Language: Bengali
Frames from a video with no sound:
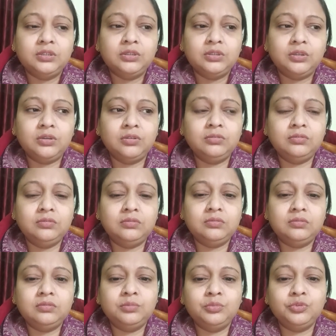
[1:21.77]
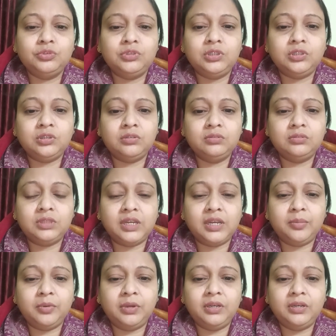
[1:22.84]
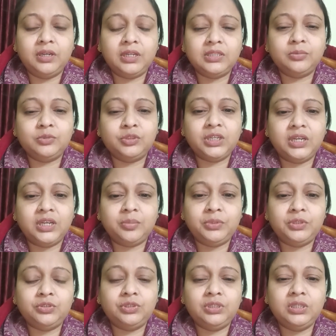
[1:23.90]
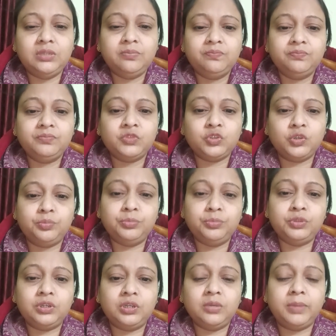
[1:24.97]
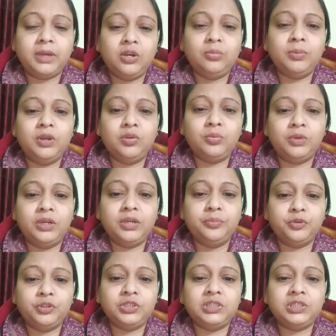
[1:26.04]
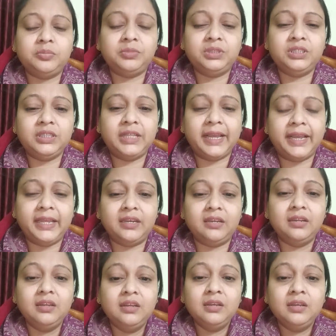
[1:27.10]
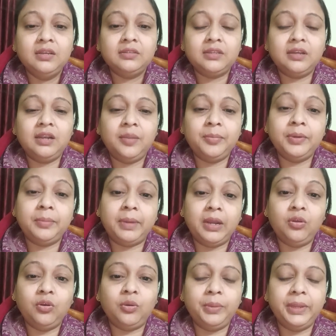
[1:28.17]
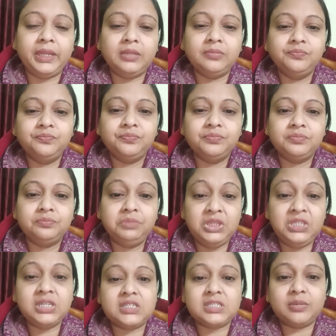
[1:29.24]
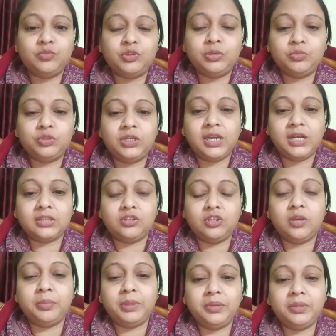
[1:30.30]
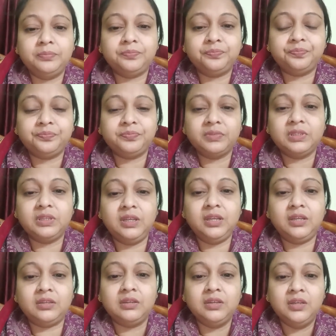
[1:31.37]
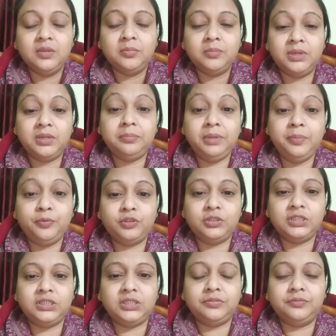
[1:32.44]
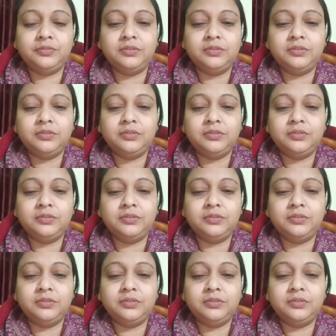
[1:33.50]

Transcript: তখন মন্ত্রী তখন তাকে বলেন রাজামশাই আপনি যদি সব বিষয়ে ভালো ভালো বলেন পজিটিভ দিক দেখেন তাহলে আপনার ভালো হবেই বিশ্বাসটা মনের মধ্যে রাখতে হবে হ্যাঁ মানে বি পজিটিভ